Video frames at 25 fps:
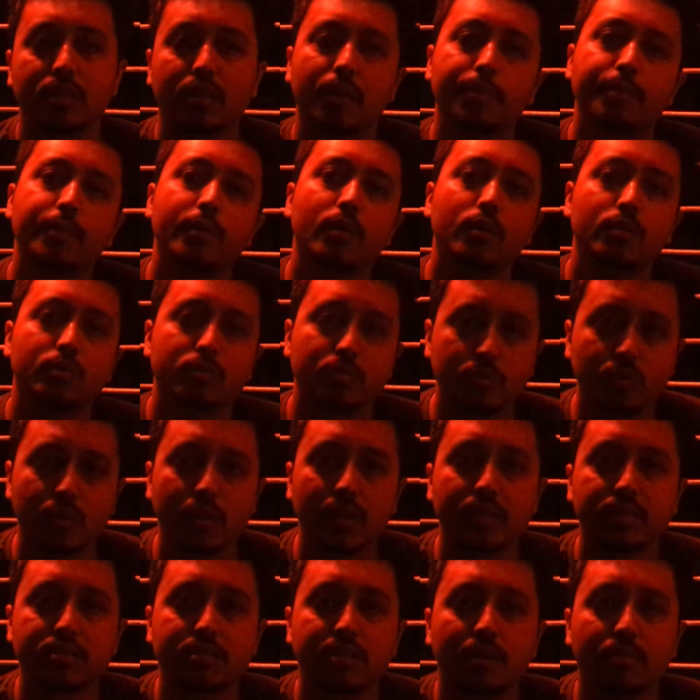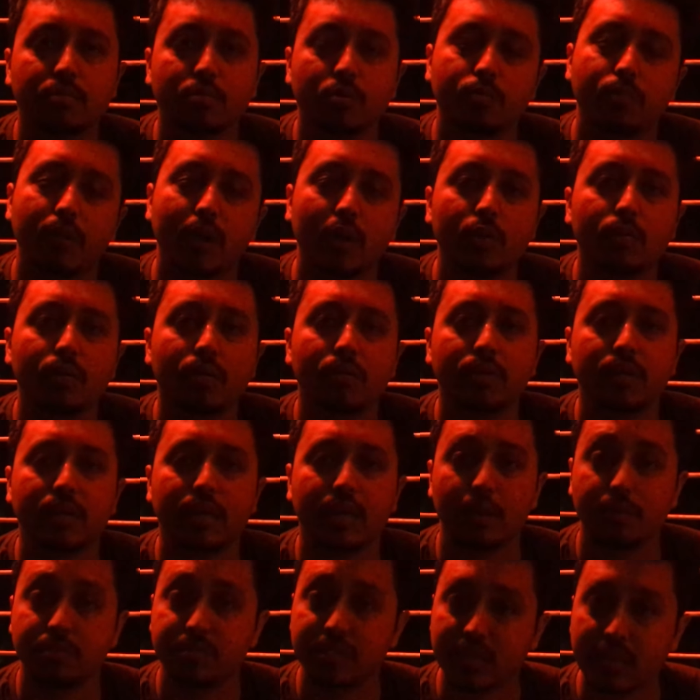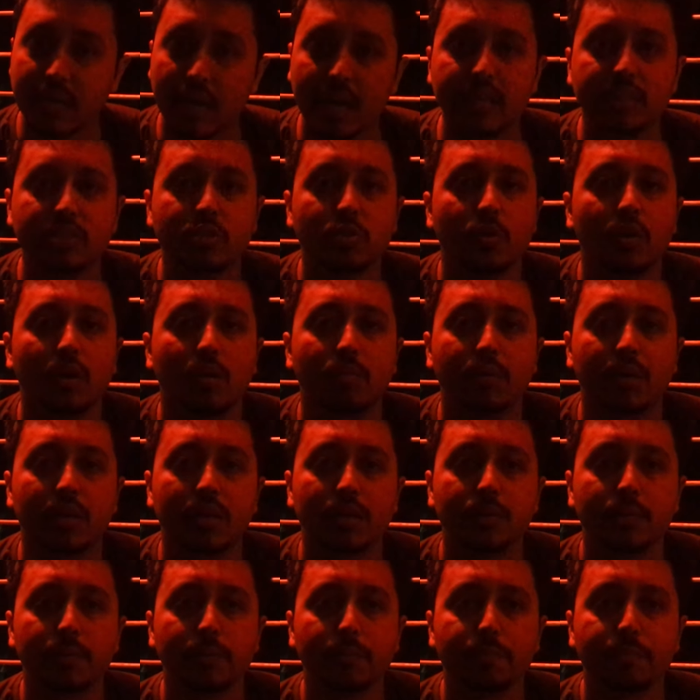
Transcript: তারপরেও চলে গেছিলাম খুব ভালোভাবে এফসের গাড়ি ছিল আমার